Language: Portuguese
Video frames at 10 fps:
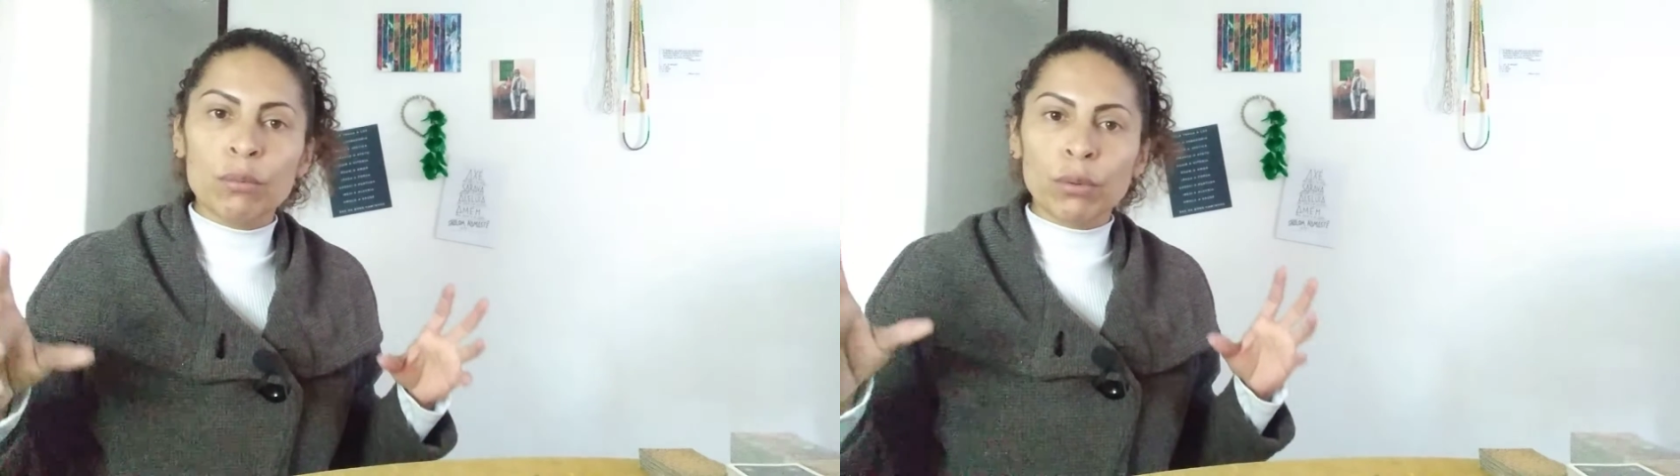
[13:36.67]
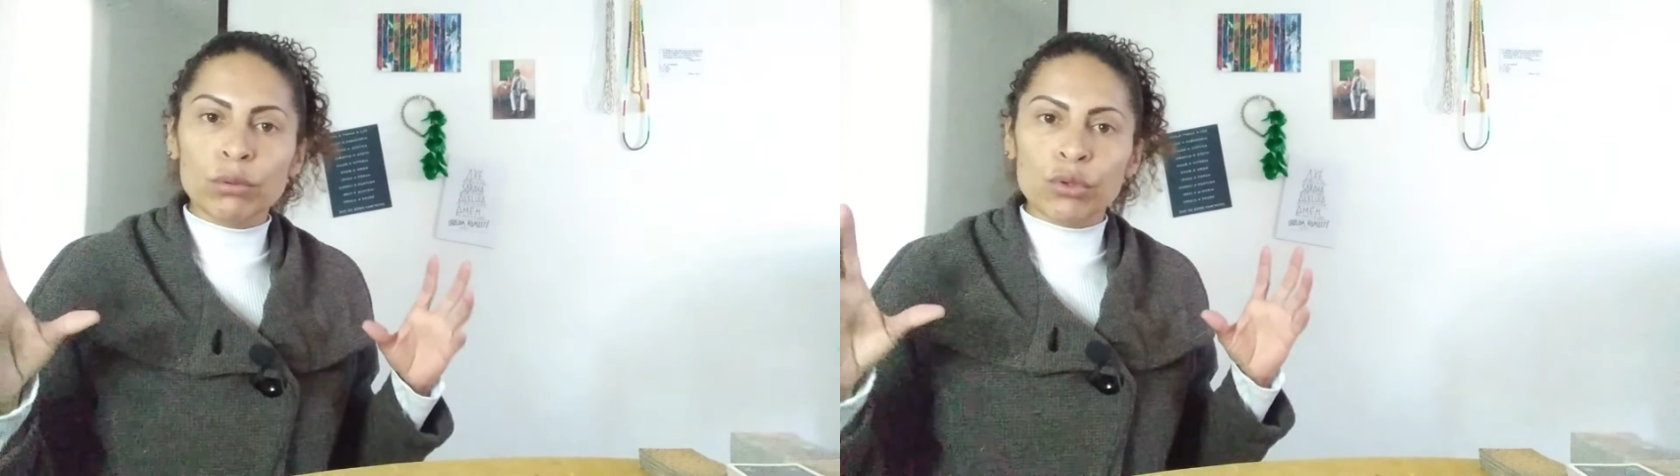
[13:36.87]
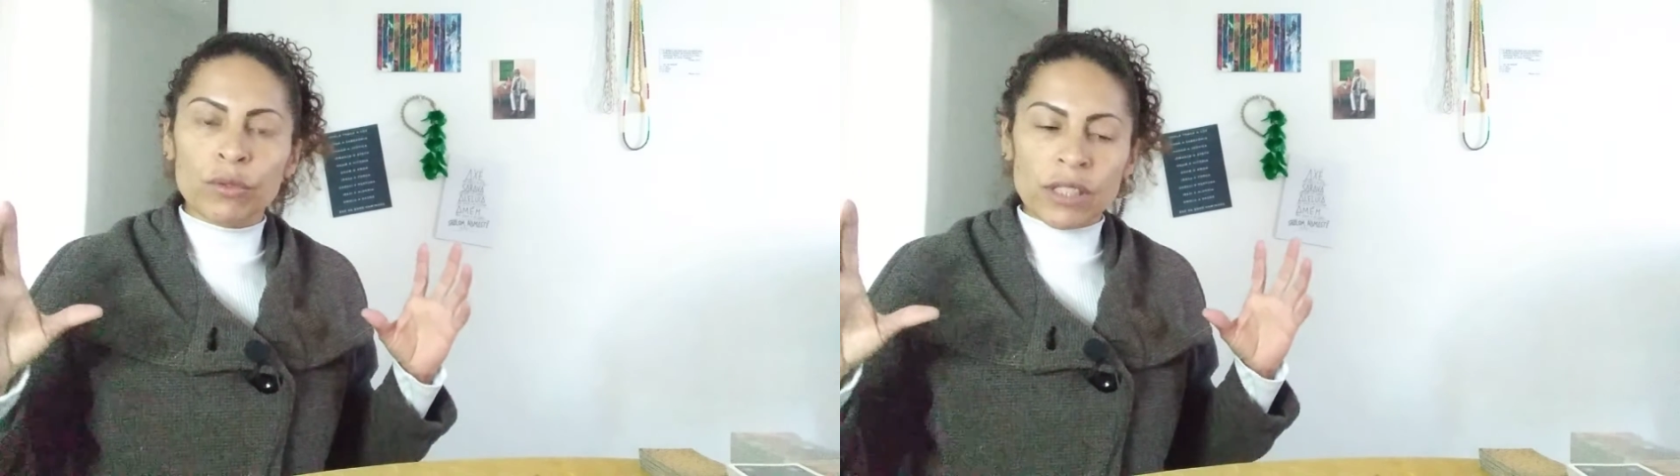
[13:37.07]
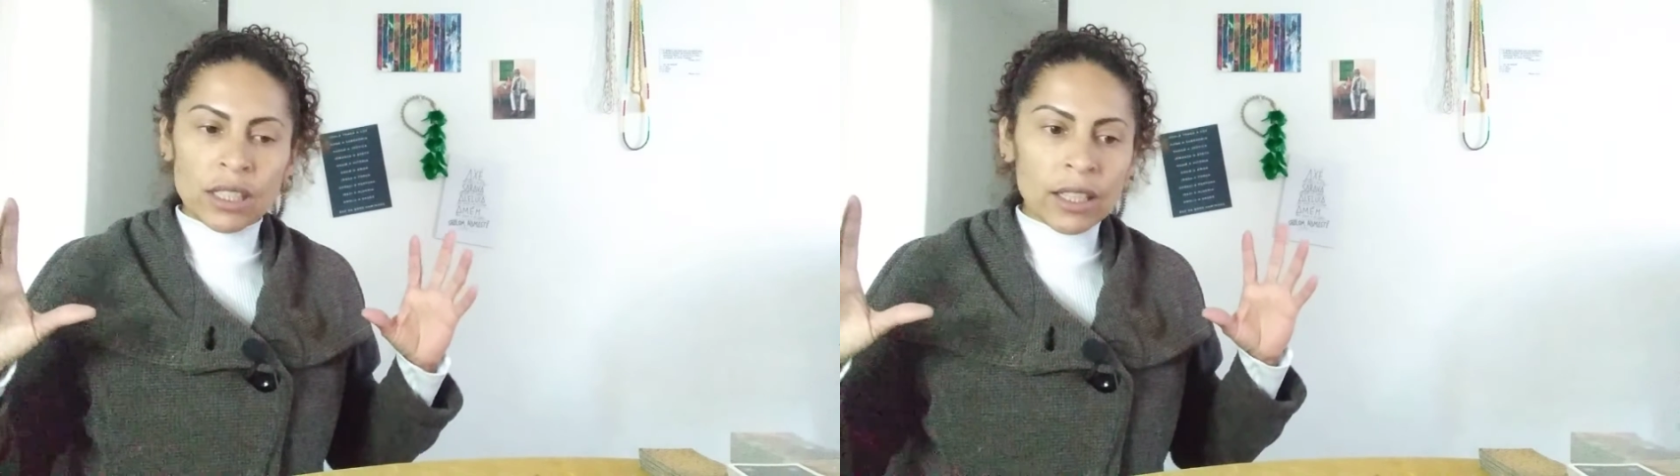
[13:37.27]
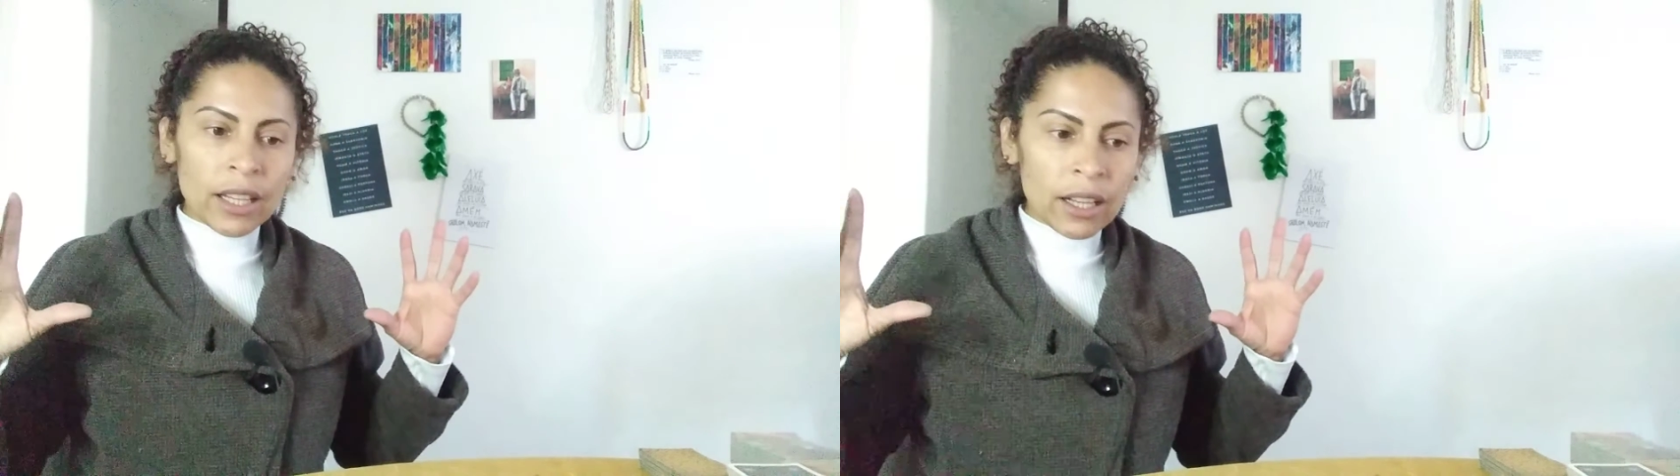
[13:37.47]
o ponto de
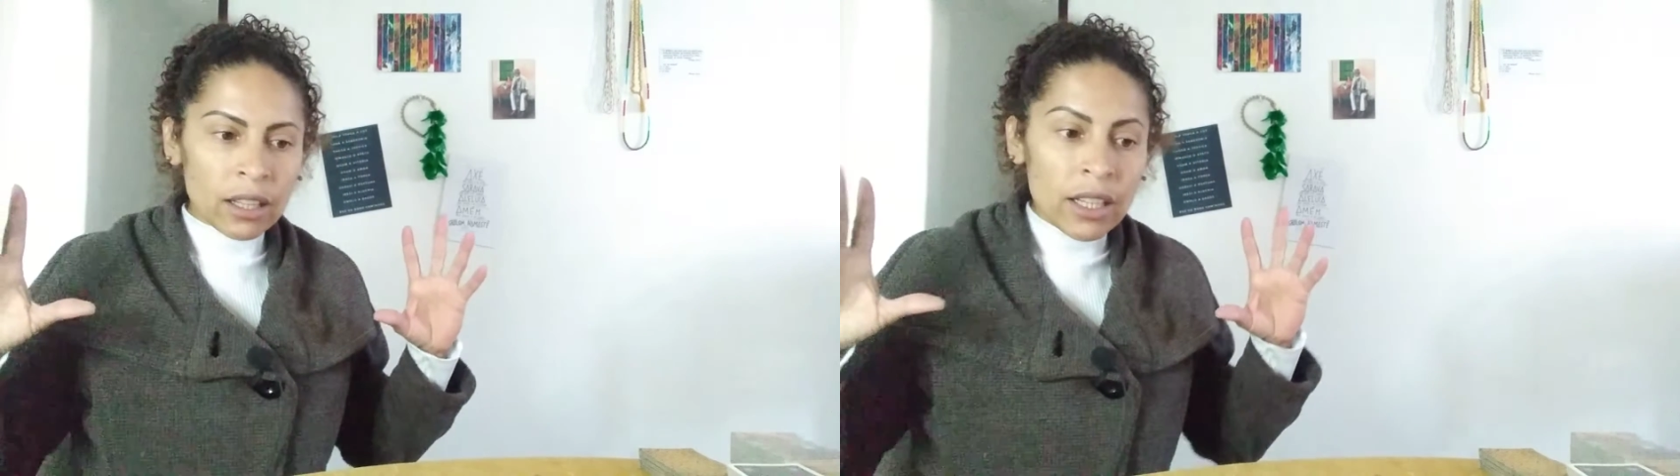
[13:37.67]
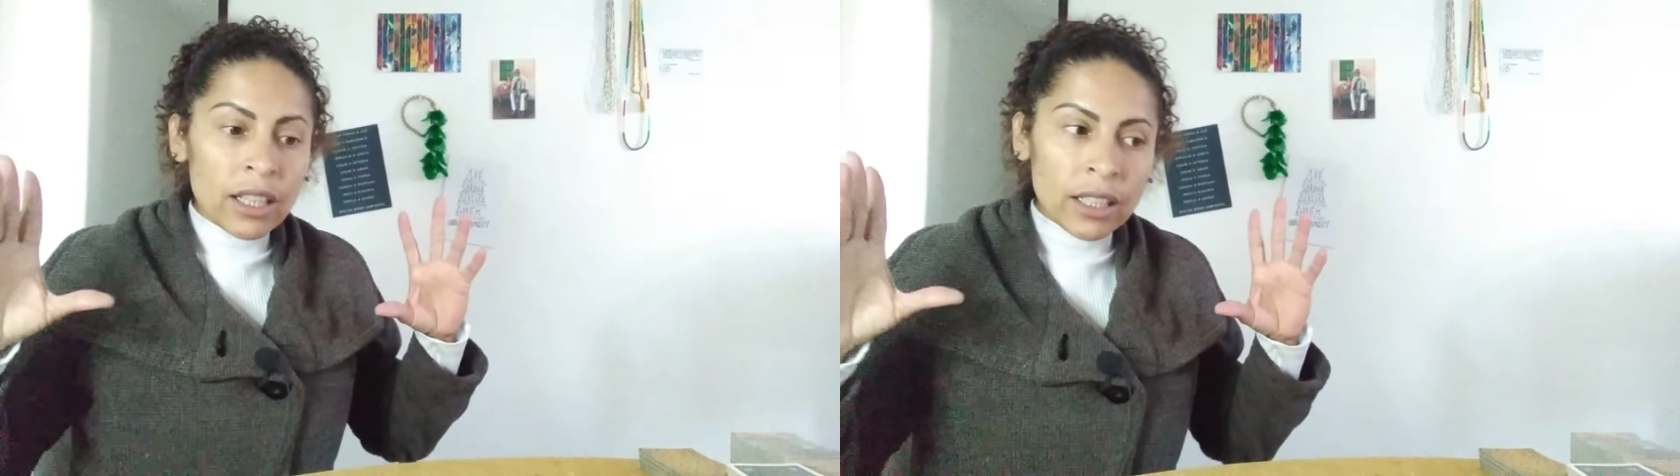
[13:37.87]
vista dela,